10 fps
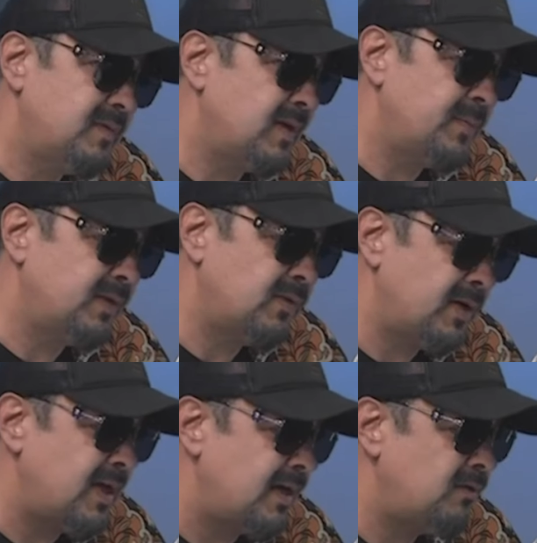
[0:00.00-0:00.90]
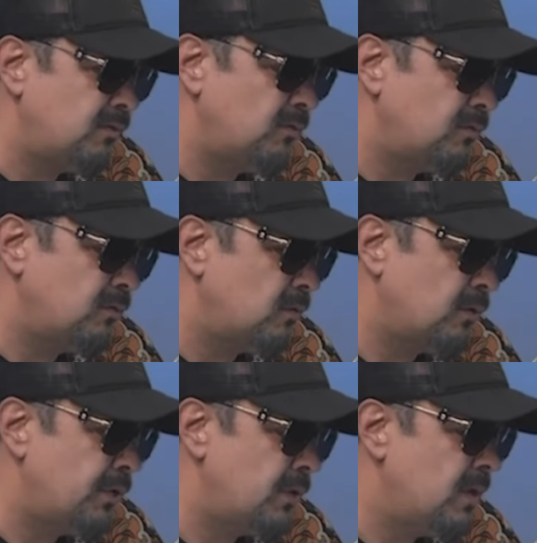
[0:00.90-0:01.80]
además con que hagan su, su
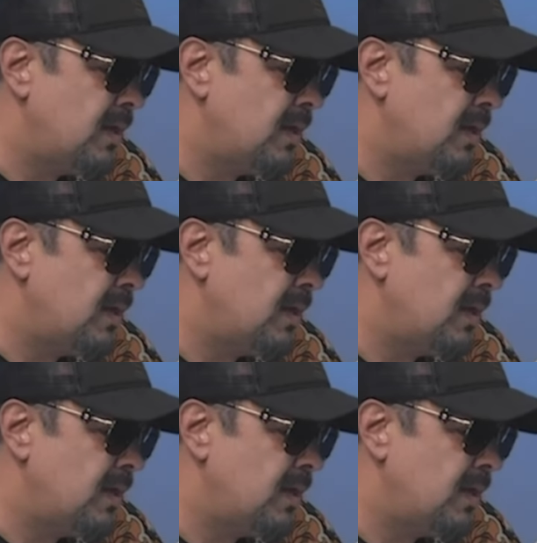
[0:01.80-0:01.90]
rollo.